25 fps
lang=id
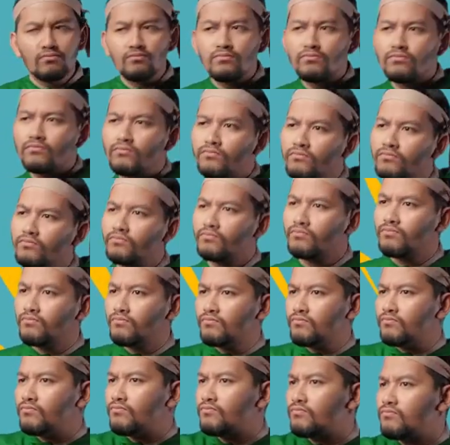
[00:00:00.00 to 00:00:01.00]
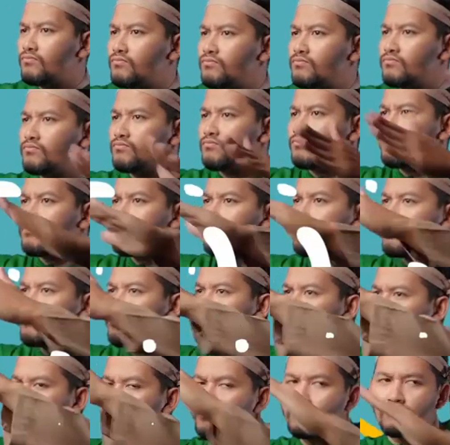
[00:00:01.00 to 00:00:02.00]
menikah, Nabi
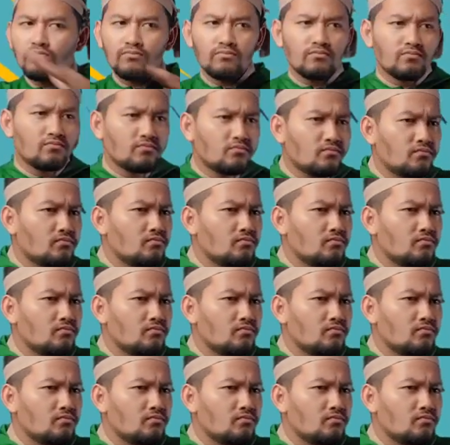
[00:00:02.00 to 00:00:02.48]
Musa pergi